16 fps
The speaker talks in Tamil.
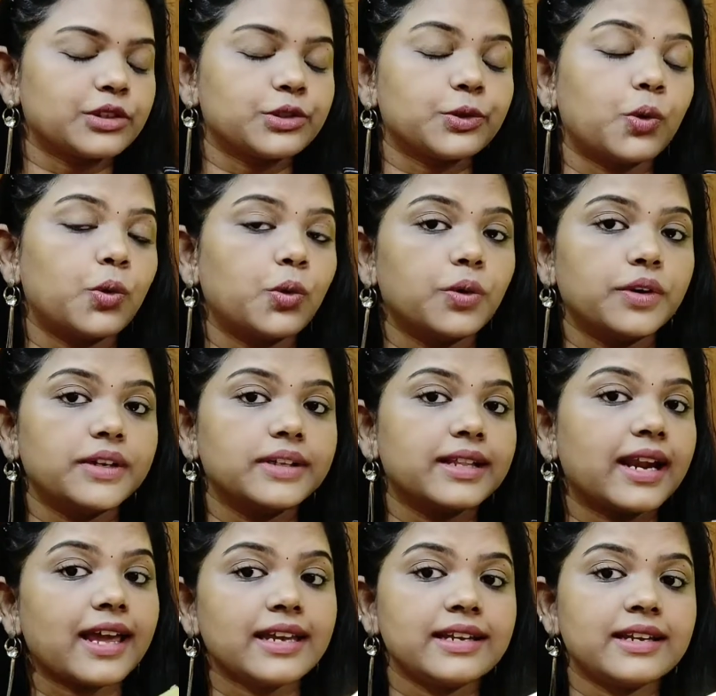ஸோ
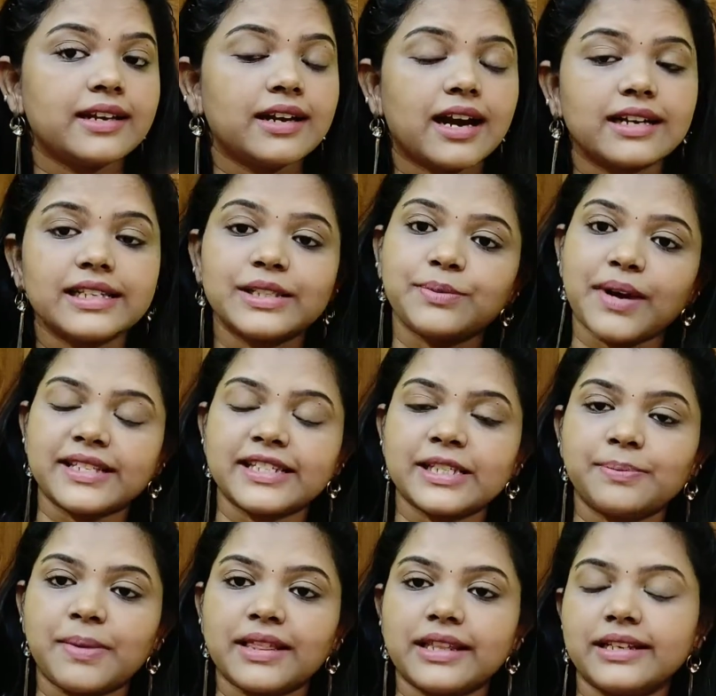இதெல்லாம் இருக்கான்னு
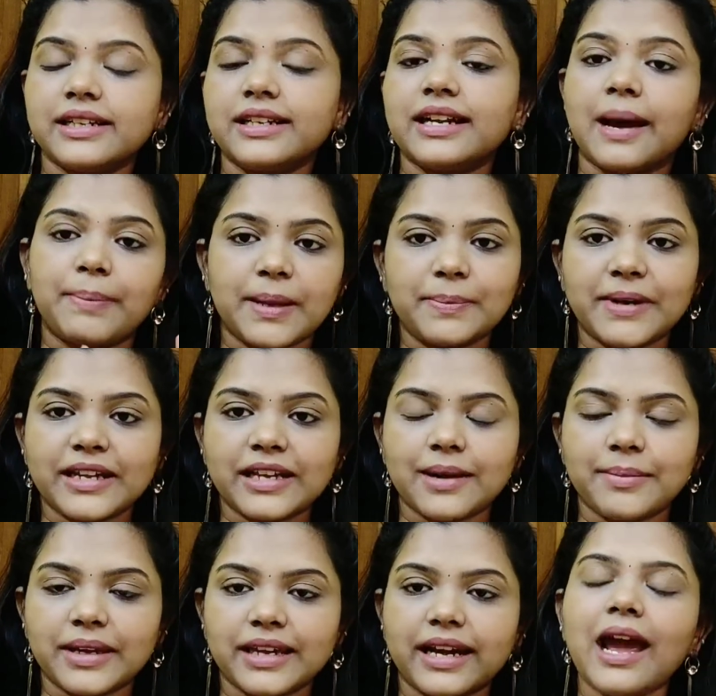ஸ்வாட்சஸ் பார்த்துட்டு நான் அப்ளை பண்ணி
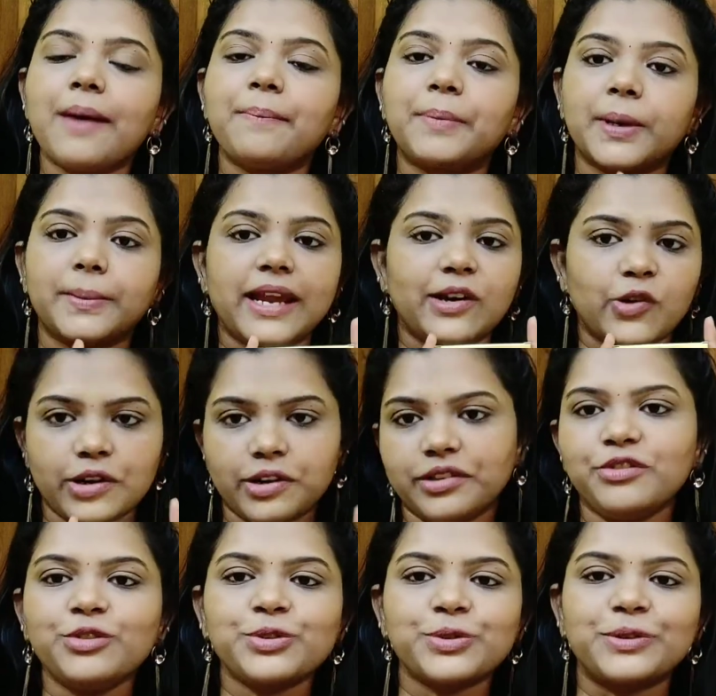காமிக்கிறேன் அப்புறமா என்னோட
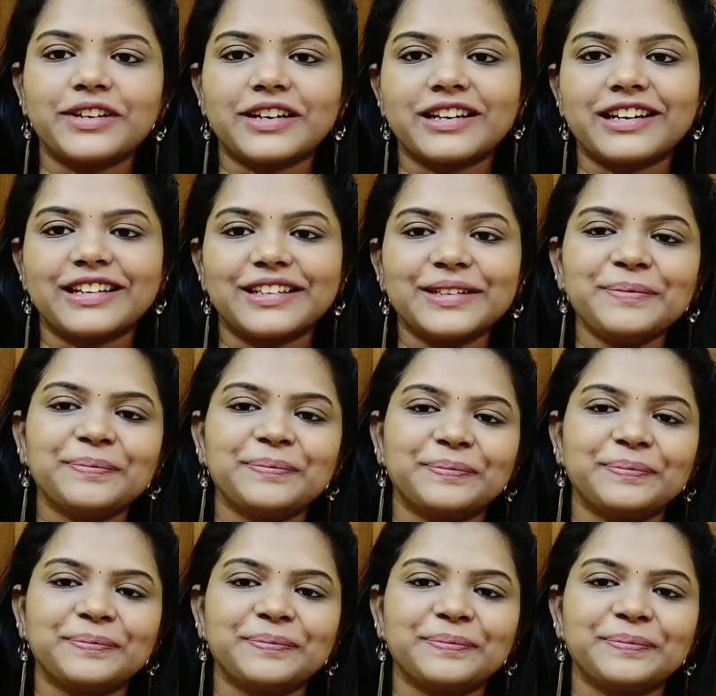ரிவ்யூ சொல்கிறேன் நான்